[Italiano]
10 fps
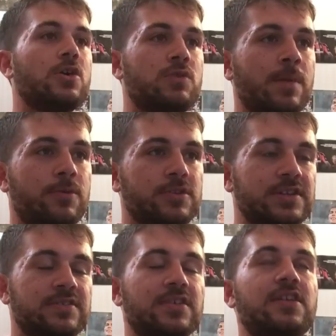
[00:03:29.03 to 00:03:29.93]
una
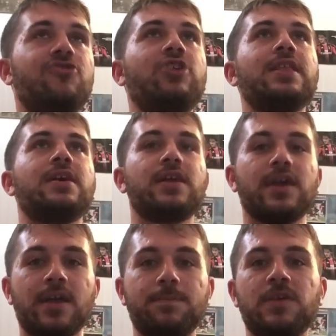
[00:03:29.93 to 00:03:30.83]
potenza del
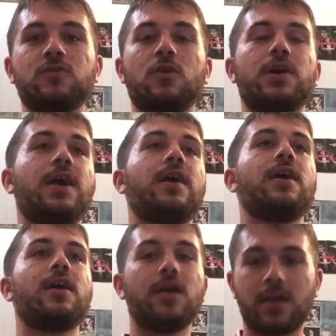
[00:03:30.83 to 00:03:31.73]
genere, capisco
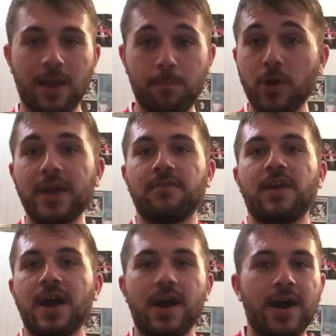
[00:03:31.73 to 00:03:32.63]
che, che poi
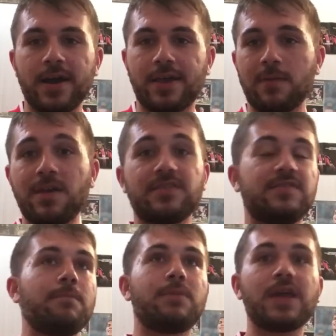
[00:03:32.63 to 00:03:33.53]
arriverà anche
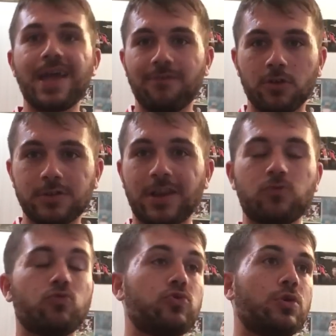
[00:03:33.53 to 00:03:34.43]
Messi a breve,
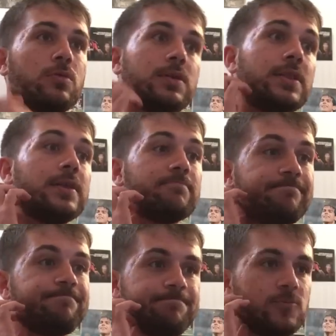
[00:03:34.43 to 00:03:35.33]
oltretutto, quindi
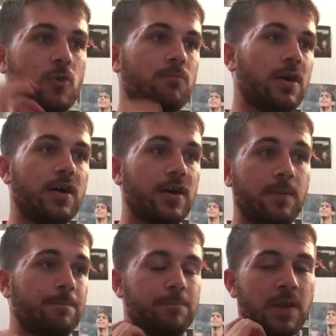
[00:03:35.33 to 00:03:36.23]
insomma,
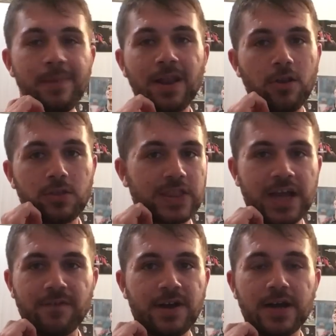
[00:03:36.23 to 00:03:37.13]
per me
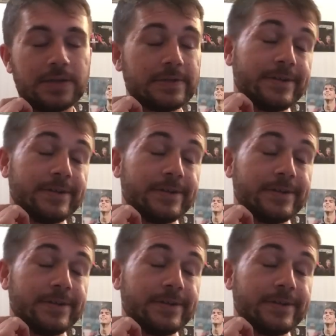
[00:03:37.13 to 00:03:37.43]
all'ottava